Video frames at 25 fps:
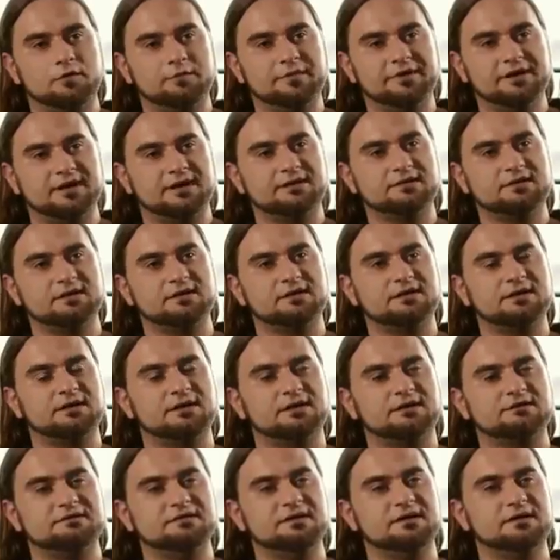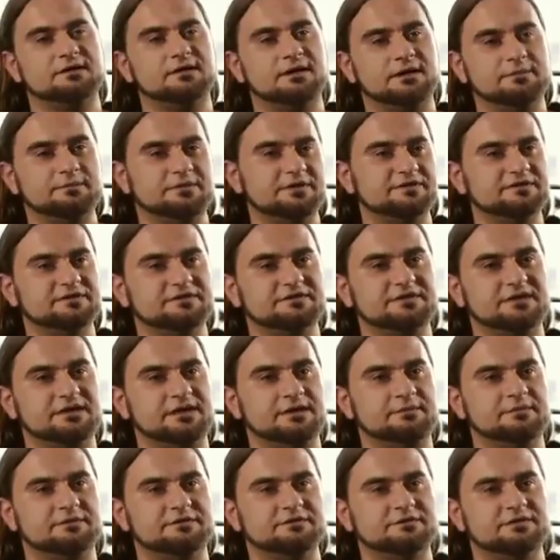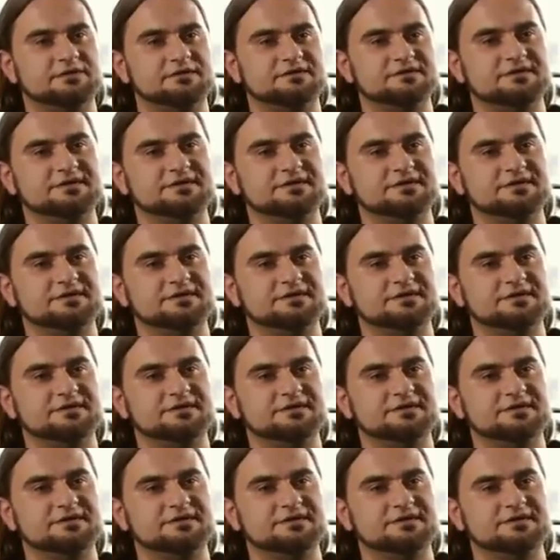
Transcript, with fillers: um mit anderen Charakteren ein besseres Ergebnis zu